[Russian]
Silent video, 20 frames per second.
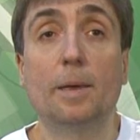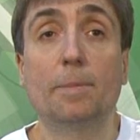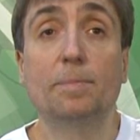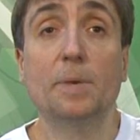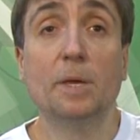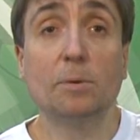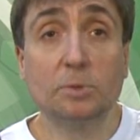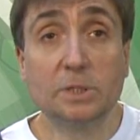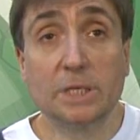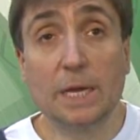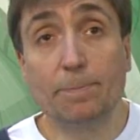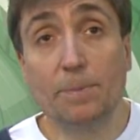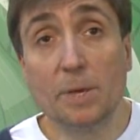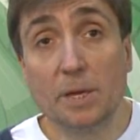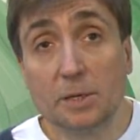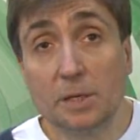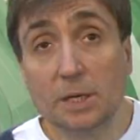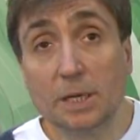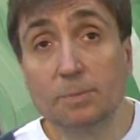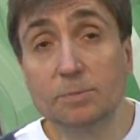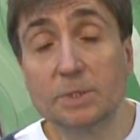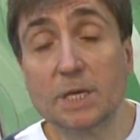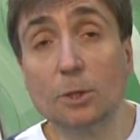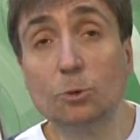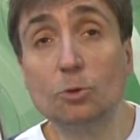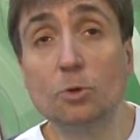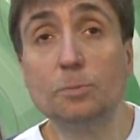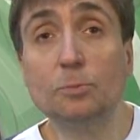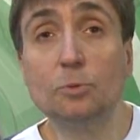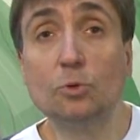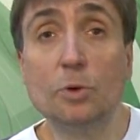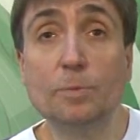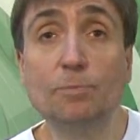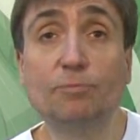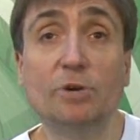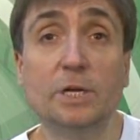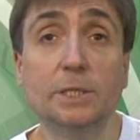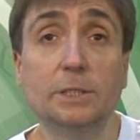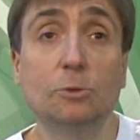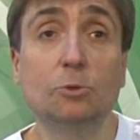Первым соперником, с которым Тойм
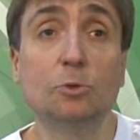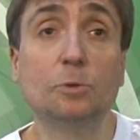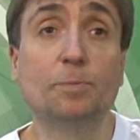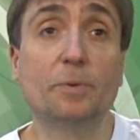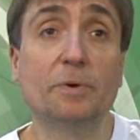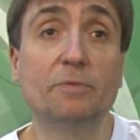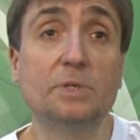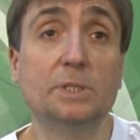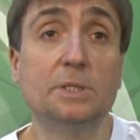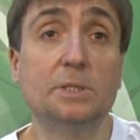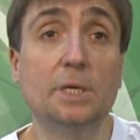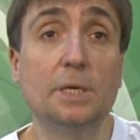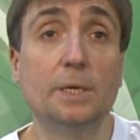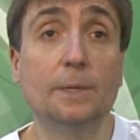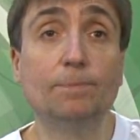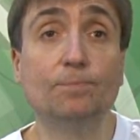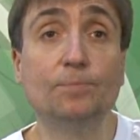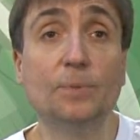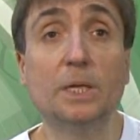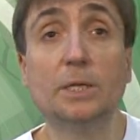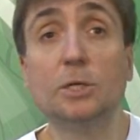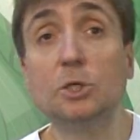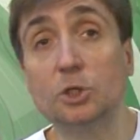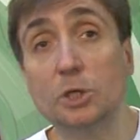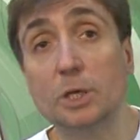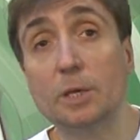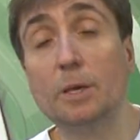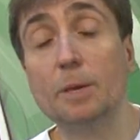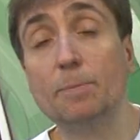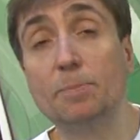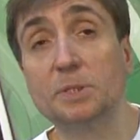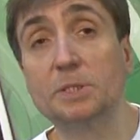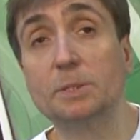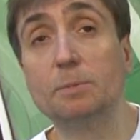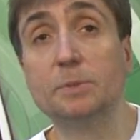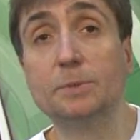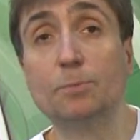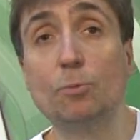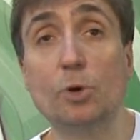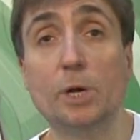планирует провести на нынешнем
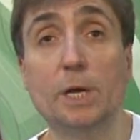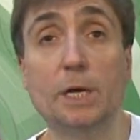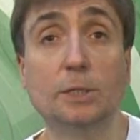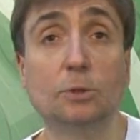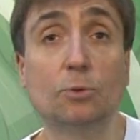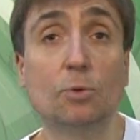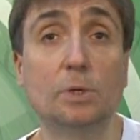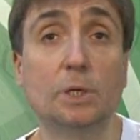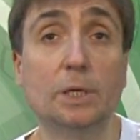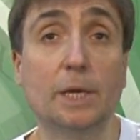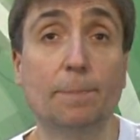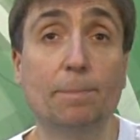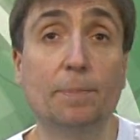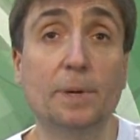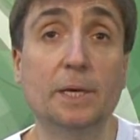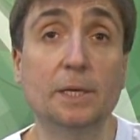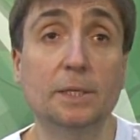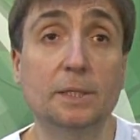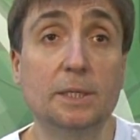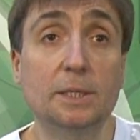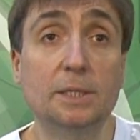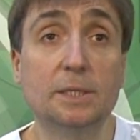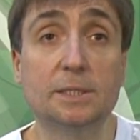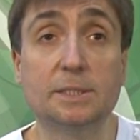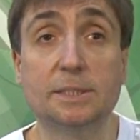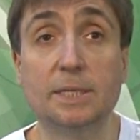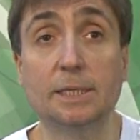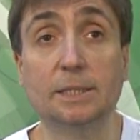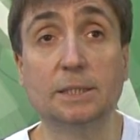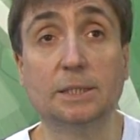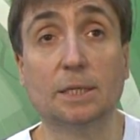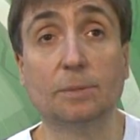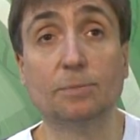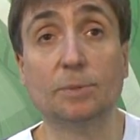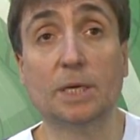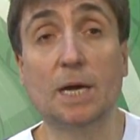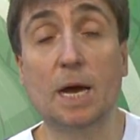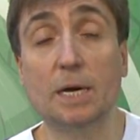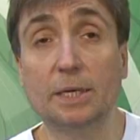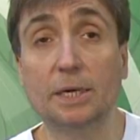кипрском сборе контрольный поединок, станет
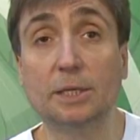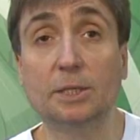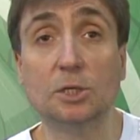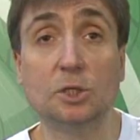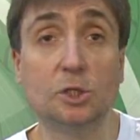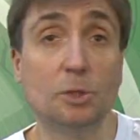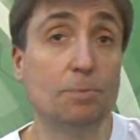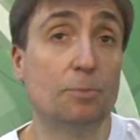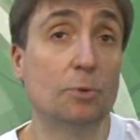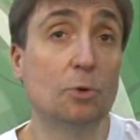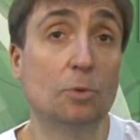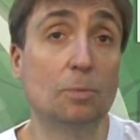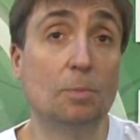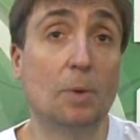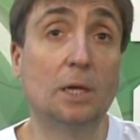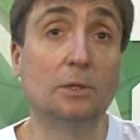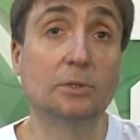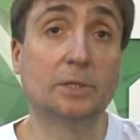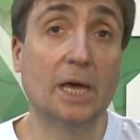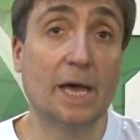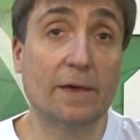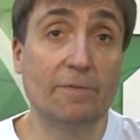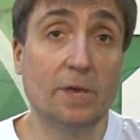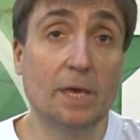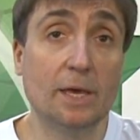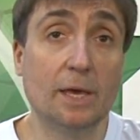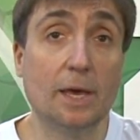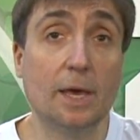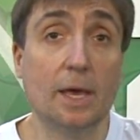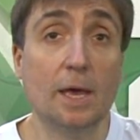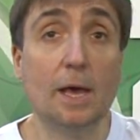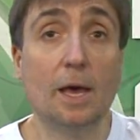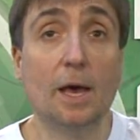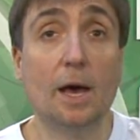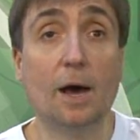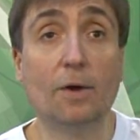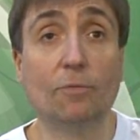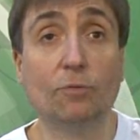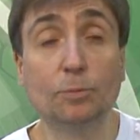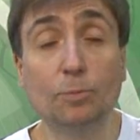многократный чемпион Молдавии,
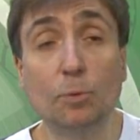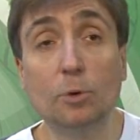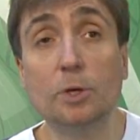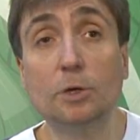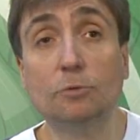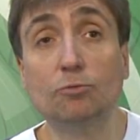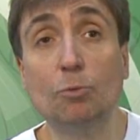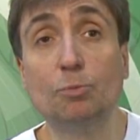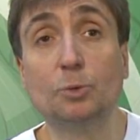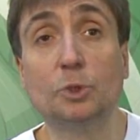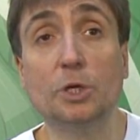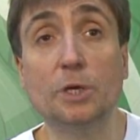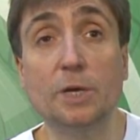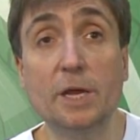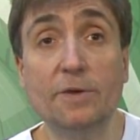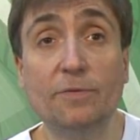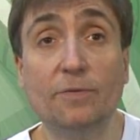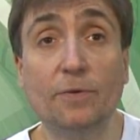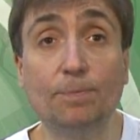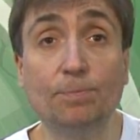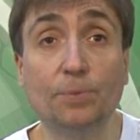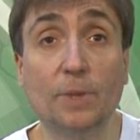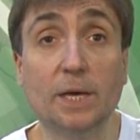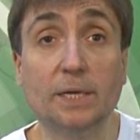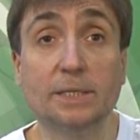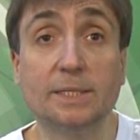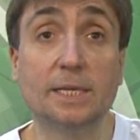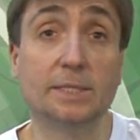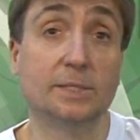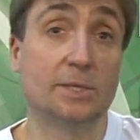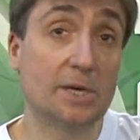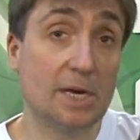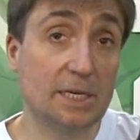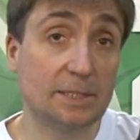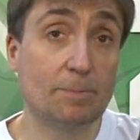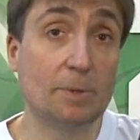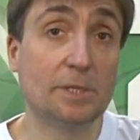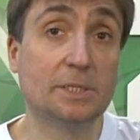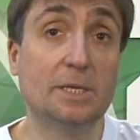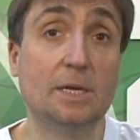э, футбольный клуб «Шериф». Э, кстати,
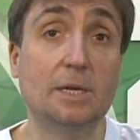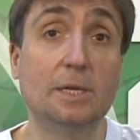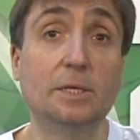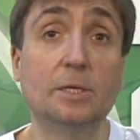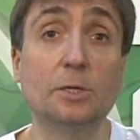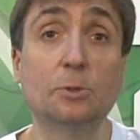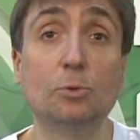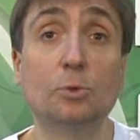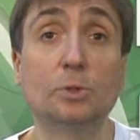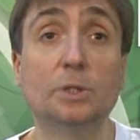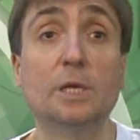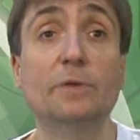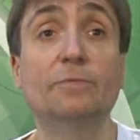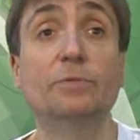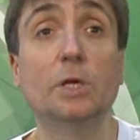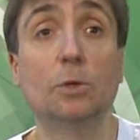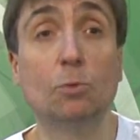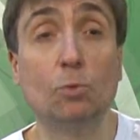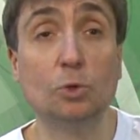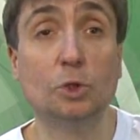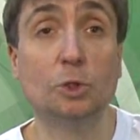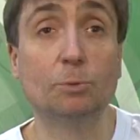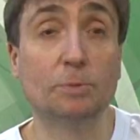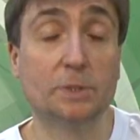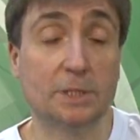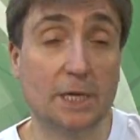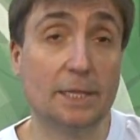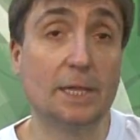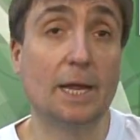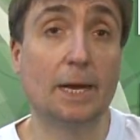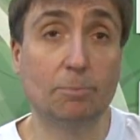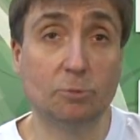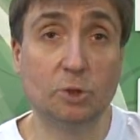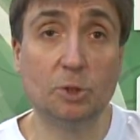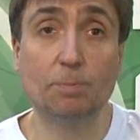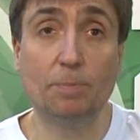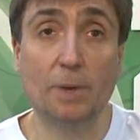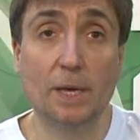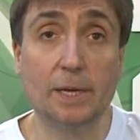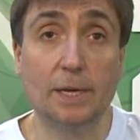распальцы лидируют и в текущем национальном
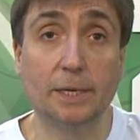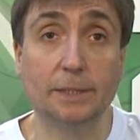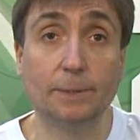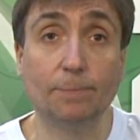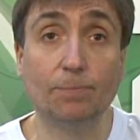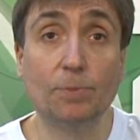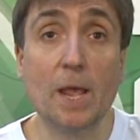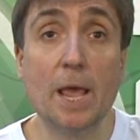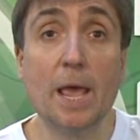чемпионате.